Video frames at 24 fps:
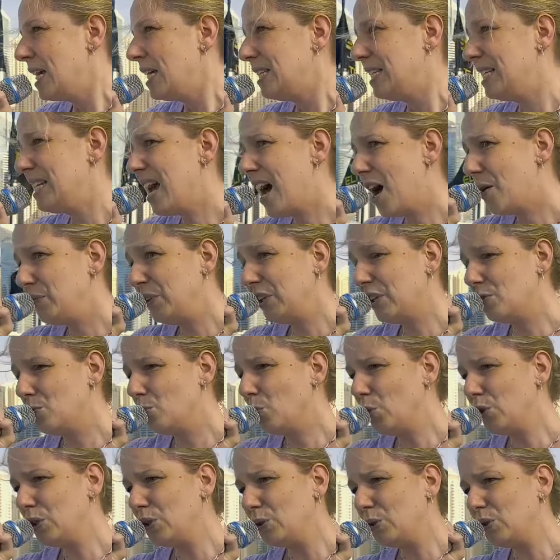Sie nahm ihren
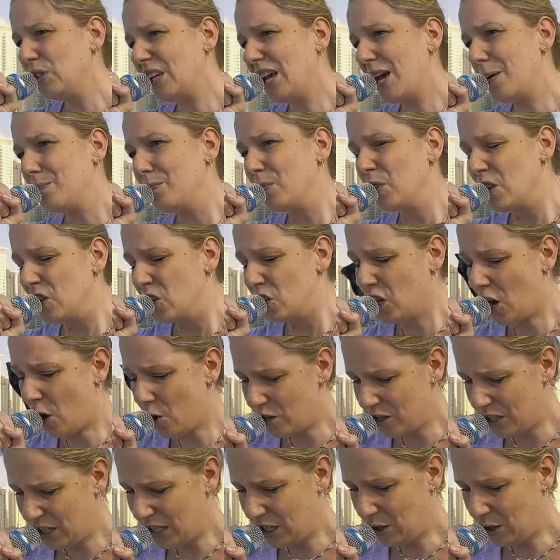Mut zusammen, schaute